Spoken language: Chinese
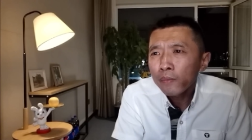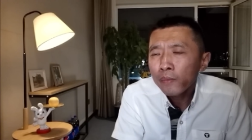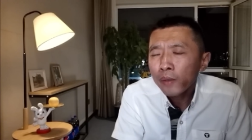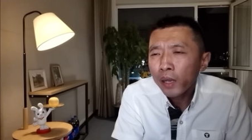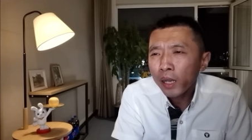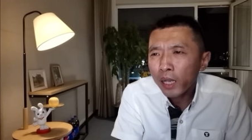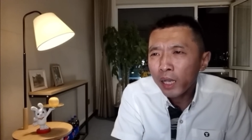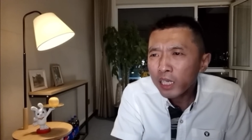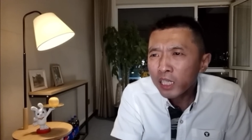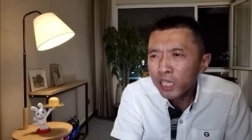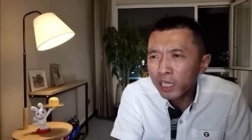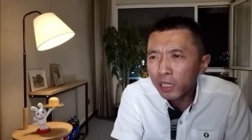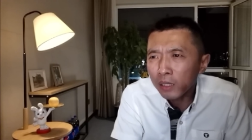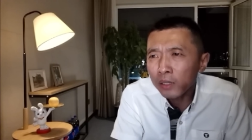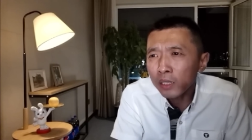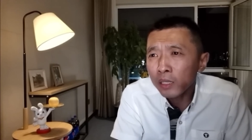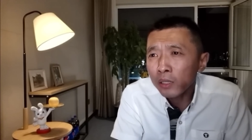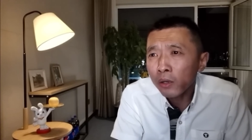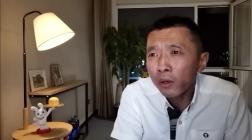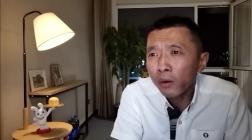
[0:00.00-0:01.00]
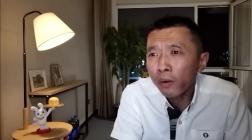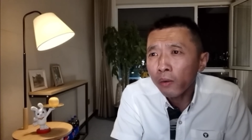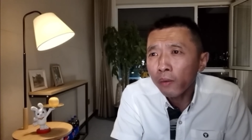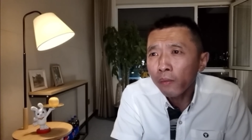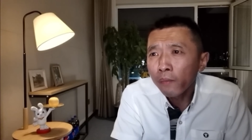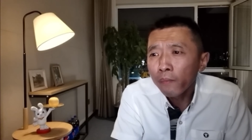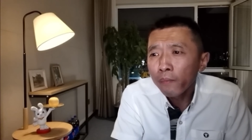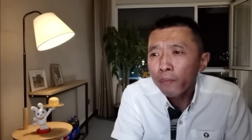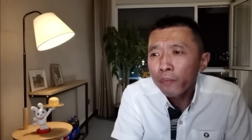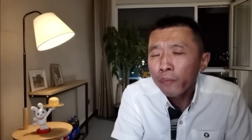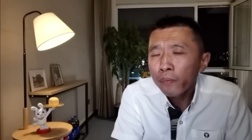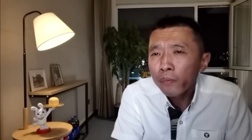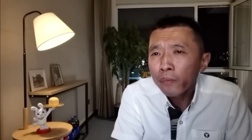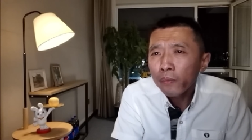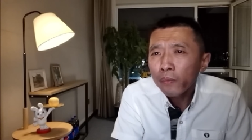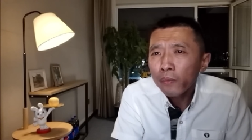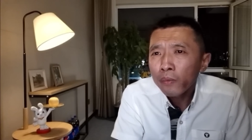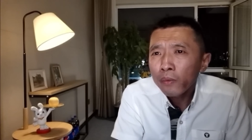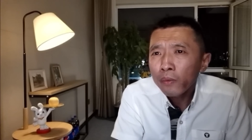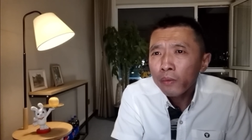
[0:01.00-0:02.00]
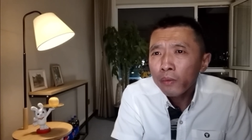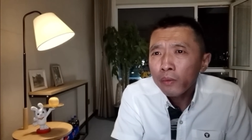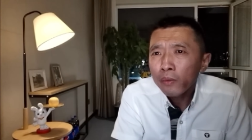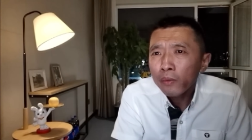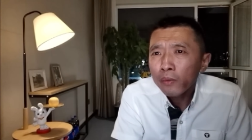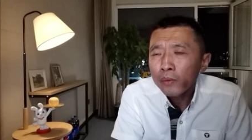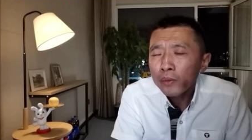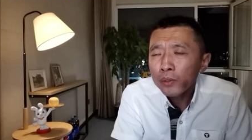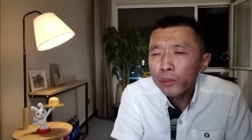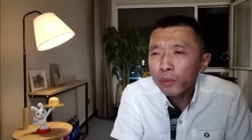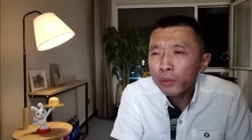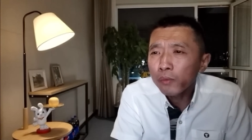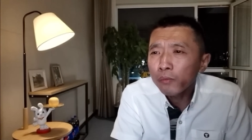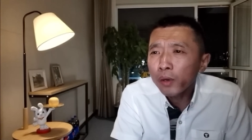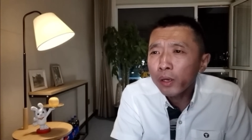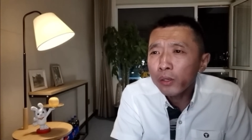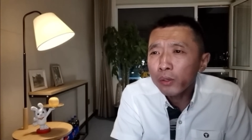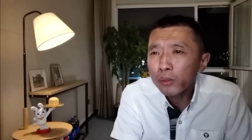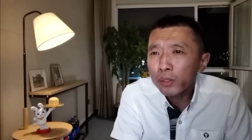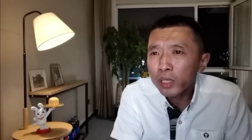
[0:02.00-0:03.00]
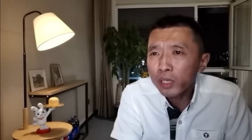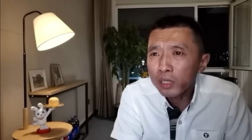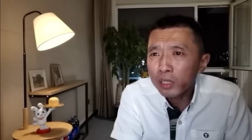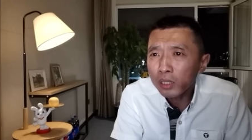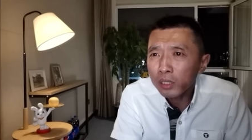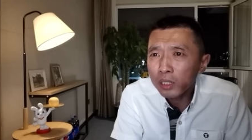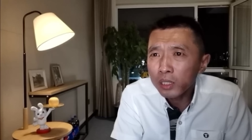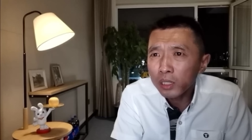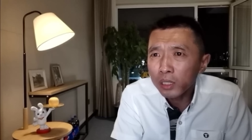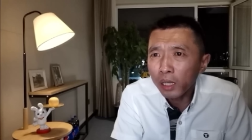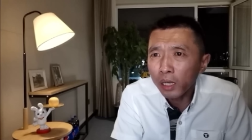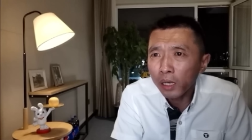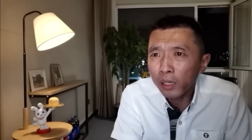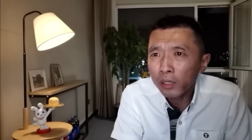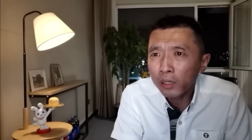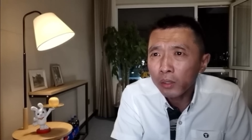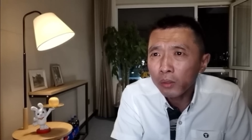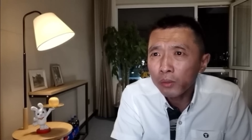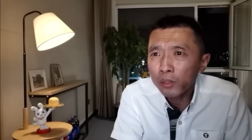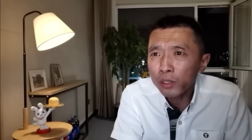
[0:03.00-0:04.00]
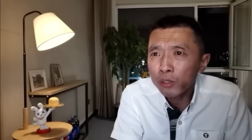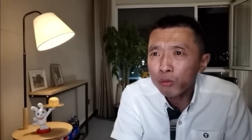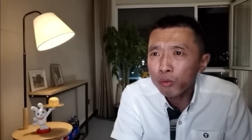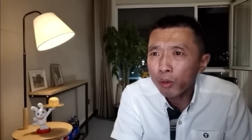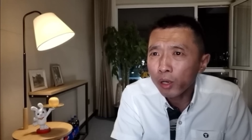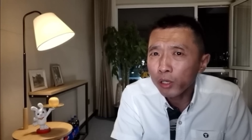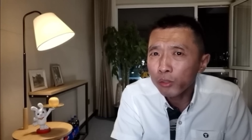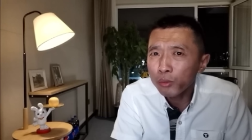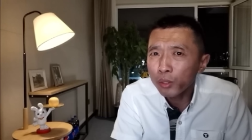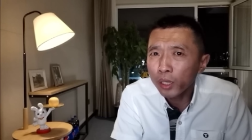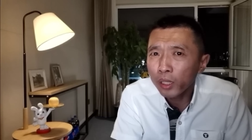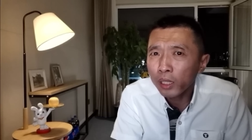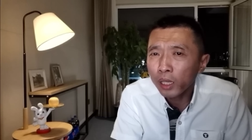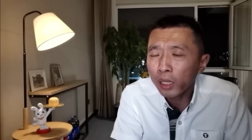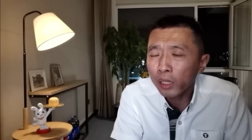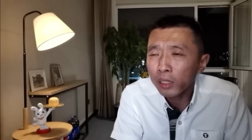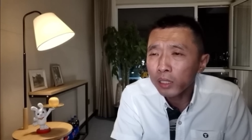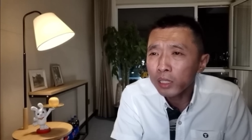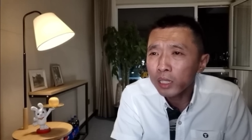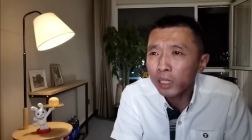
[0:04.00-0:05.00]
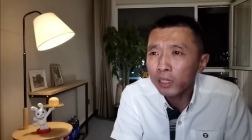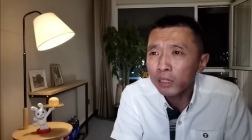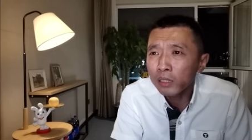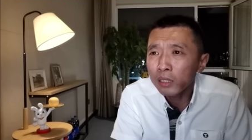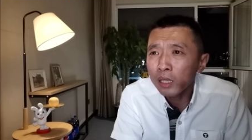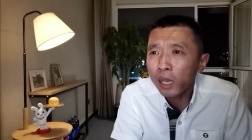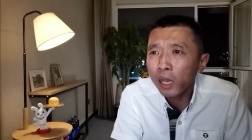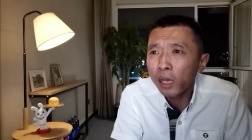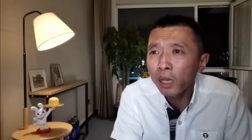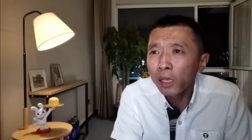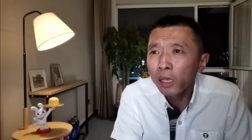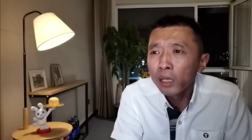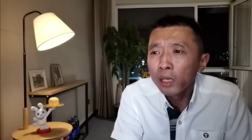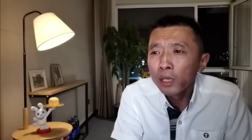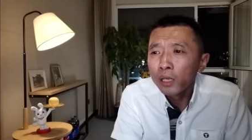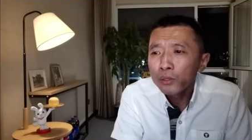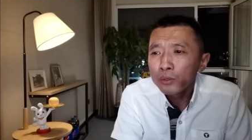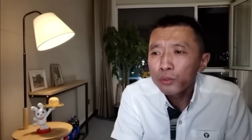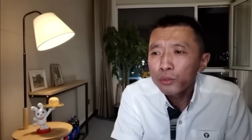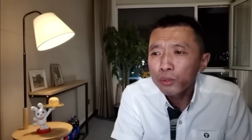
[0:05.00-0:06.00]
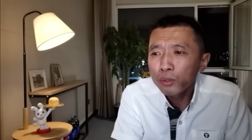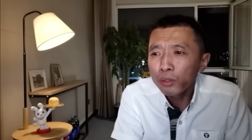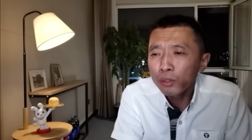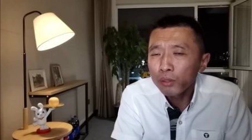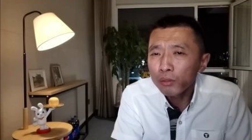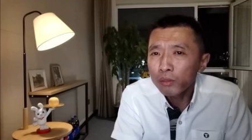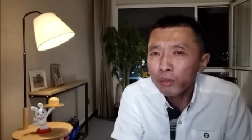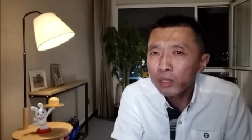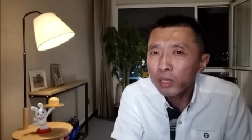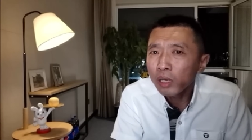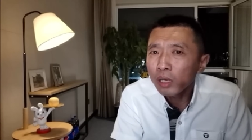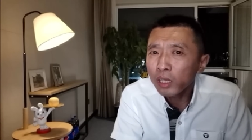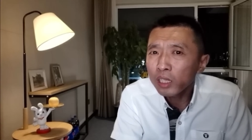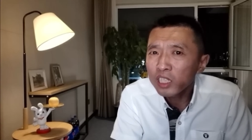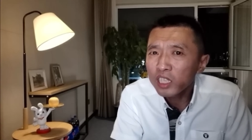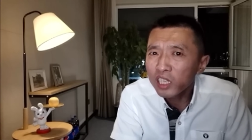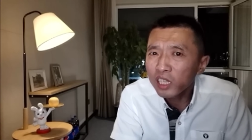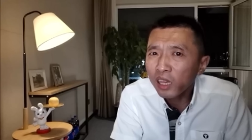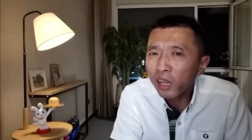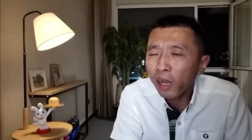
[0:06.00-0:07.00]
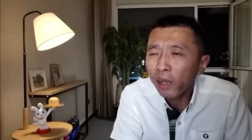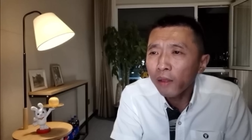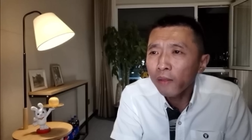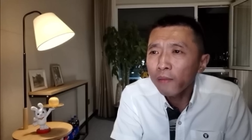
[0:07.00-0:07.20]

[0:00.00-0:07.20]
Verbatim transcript: 还扯那套。有的网友挺生气的，到那个楚二泉他那个眼镜店去扔了鸡蛋，